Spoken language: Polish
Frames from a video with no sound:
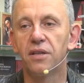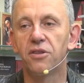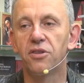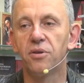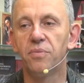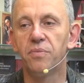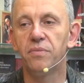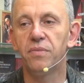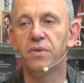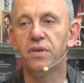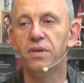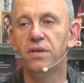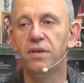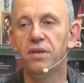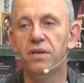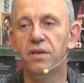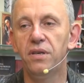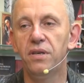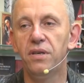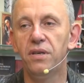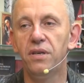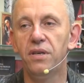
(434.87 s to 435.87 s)
to
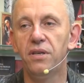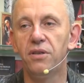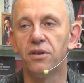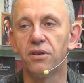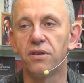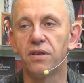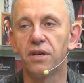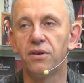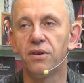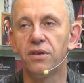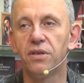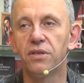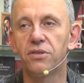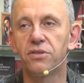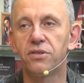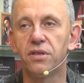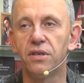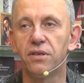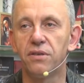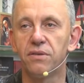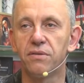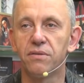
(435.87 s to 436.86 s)
i, I do tego
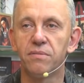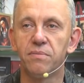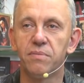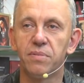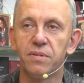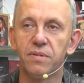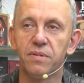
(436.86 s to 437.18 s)
jeszcze no,